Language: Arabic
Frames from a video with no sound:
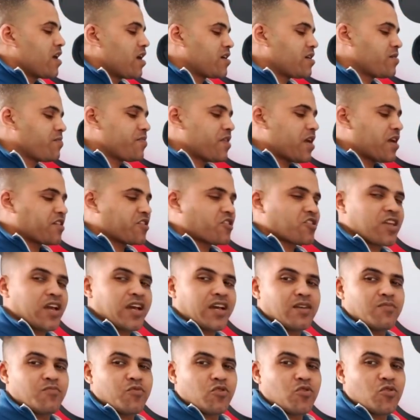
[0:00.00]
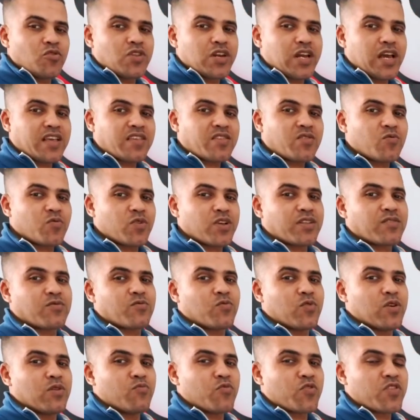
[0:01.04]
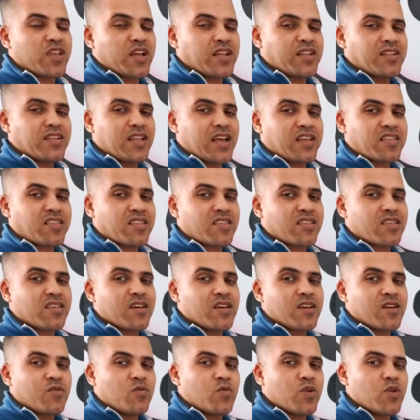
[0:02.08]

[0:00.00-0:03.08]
هنبدا نشتغل باللون الاسود والمسدس